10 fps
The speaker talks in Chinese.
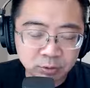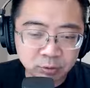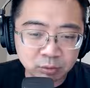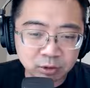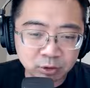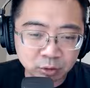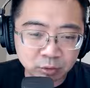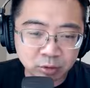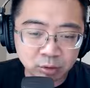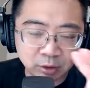如果已经抽
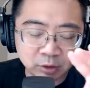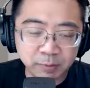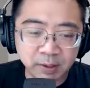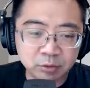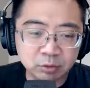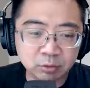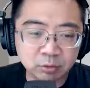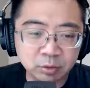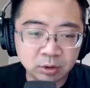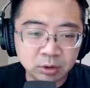中的话，就排
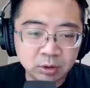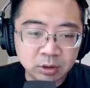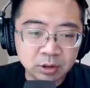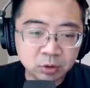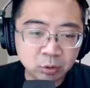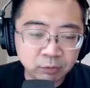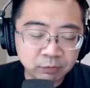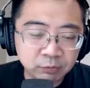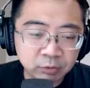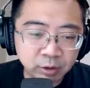除。重
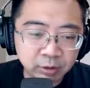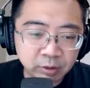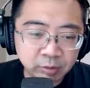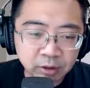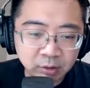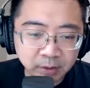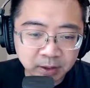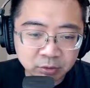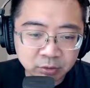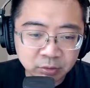复留言的话也会
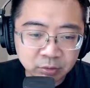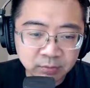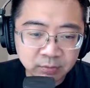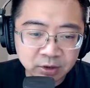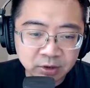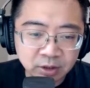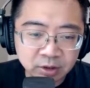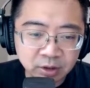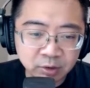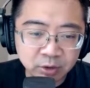排除。那时间
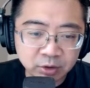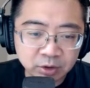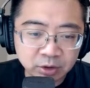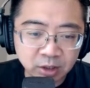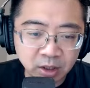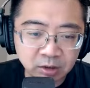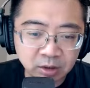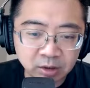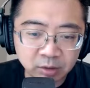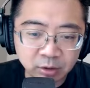是二月十一号
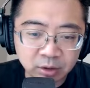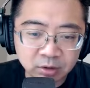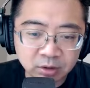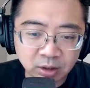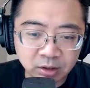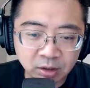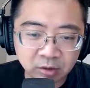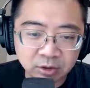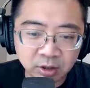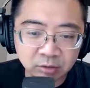到二月十三
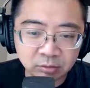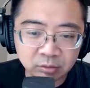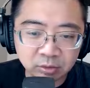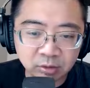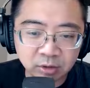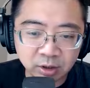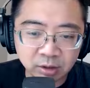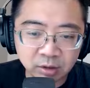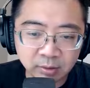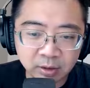号下午六
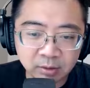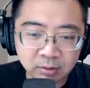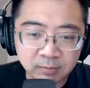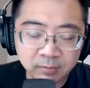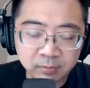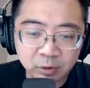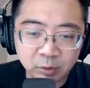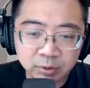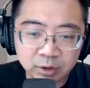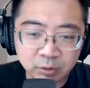点，好不好？我
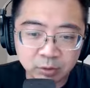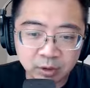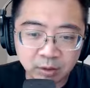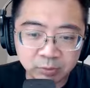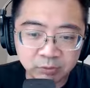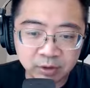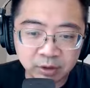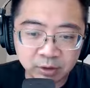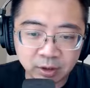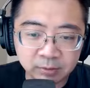们先预览部分
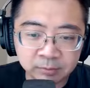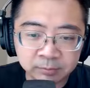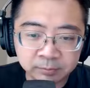留言。